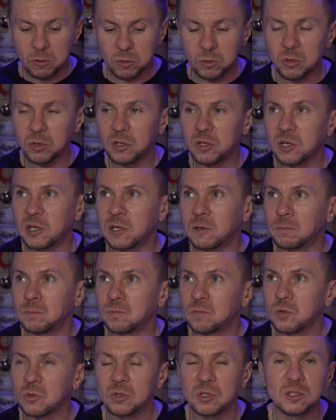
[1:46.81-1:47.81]
логика.
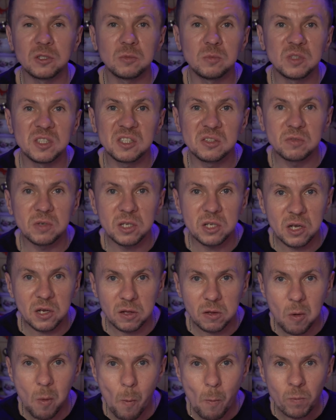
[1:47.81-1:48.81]
Но ну, вот они мне
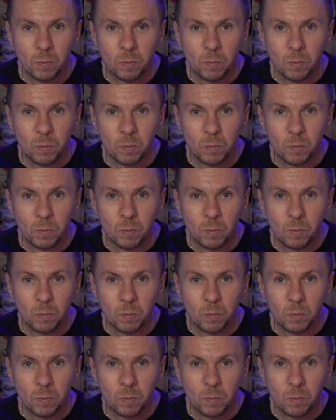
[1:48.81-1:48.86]
звонят.